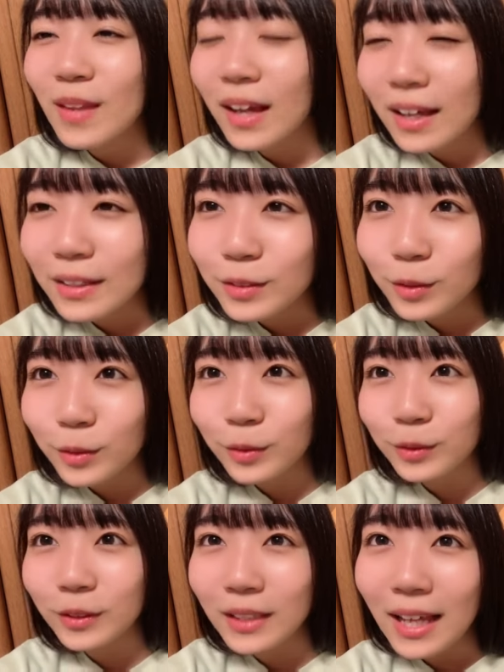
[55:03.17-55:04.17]
はいという
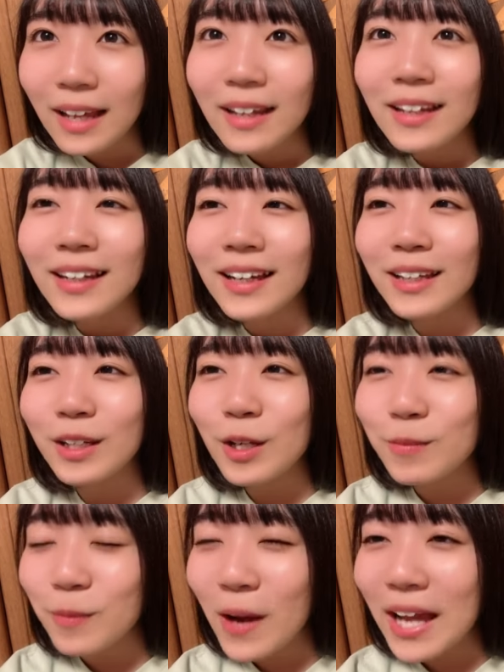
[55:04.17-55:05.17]
ことでえ
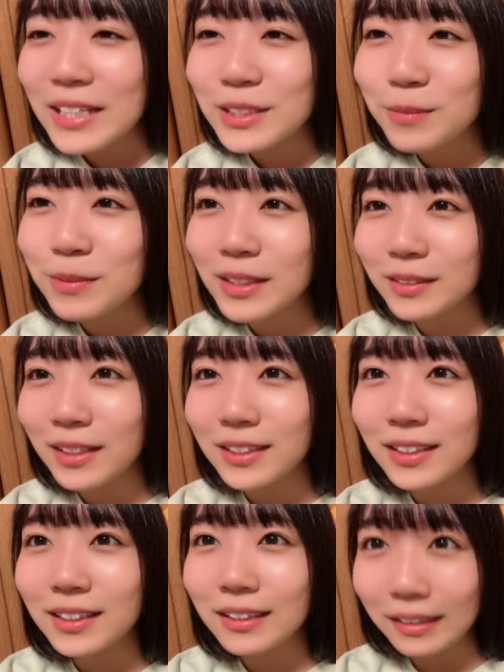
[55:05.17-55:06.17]
今日も配信を見てくだ
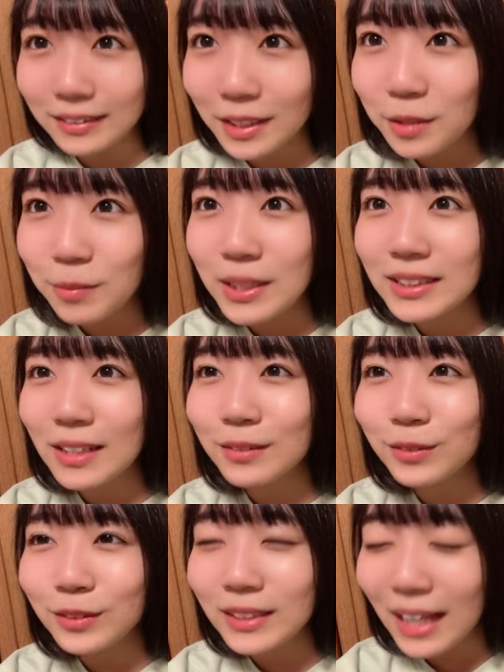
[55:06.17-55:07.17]
さったたくさんの皆さん
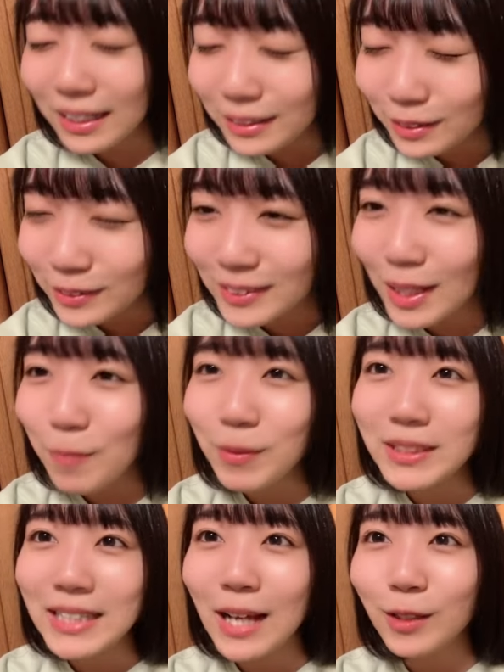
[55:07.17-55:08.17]
本当にありがとうござい
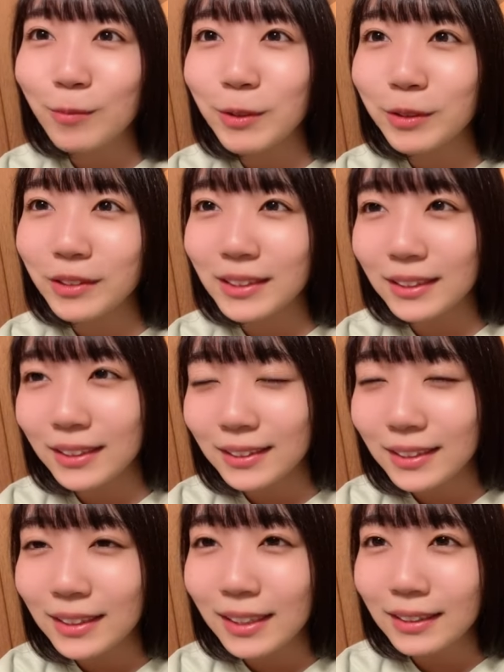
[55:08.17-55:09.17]
ましたコメントしてく
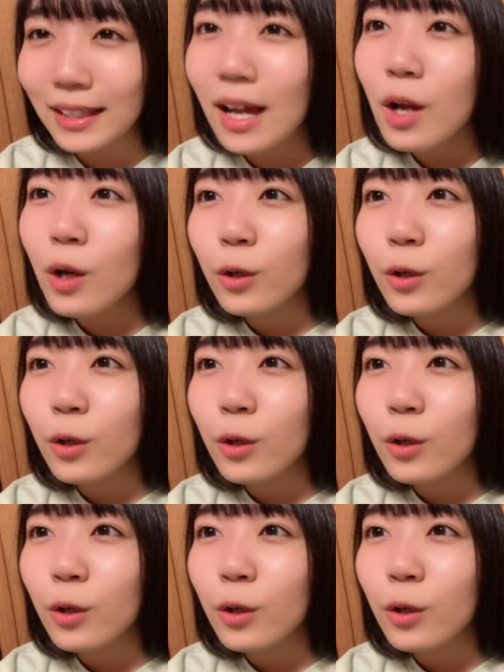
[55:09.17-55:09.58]
ださった方